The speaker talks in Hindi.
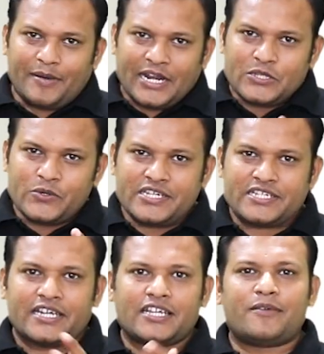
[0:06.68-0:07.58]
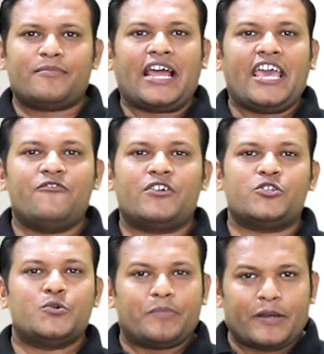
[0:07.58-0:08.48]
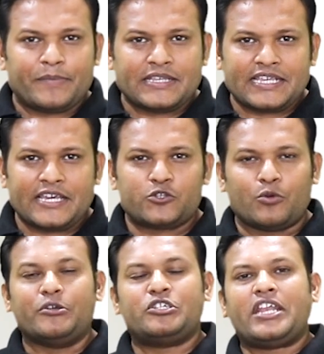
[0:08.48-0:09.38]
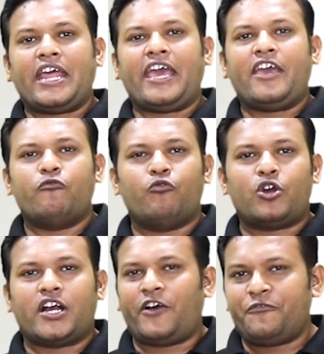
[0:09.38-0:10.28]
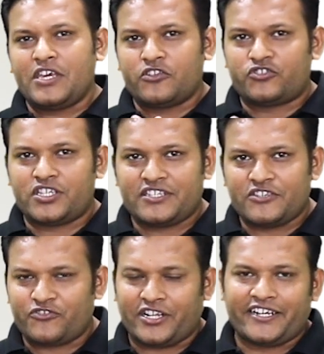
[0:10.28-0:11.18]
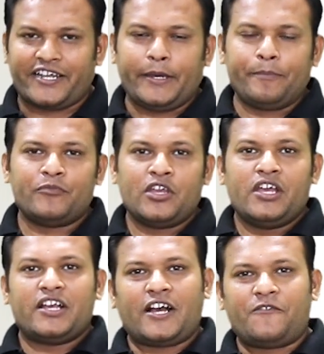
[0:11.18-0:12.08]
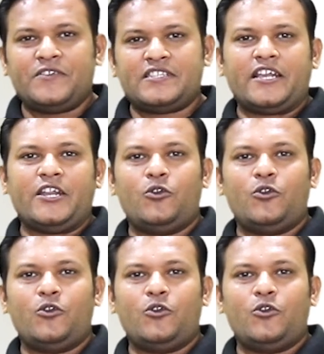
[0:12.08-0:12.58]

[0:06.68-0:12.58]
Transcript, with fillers: हमारा जो Instagram लाइव का जो पर्पज़ है जो मिशन है वो काफ़ी अच्छे से चल रहा है काफ़ी सारे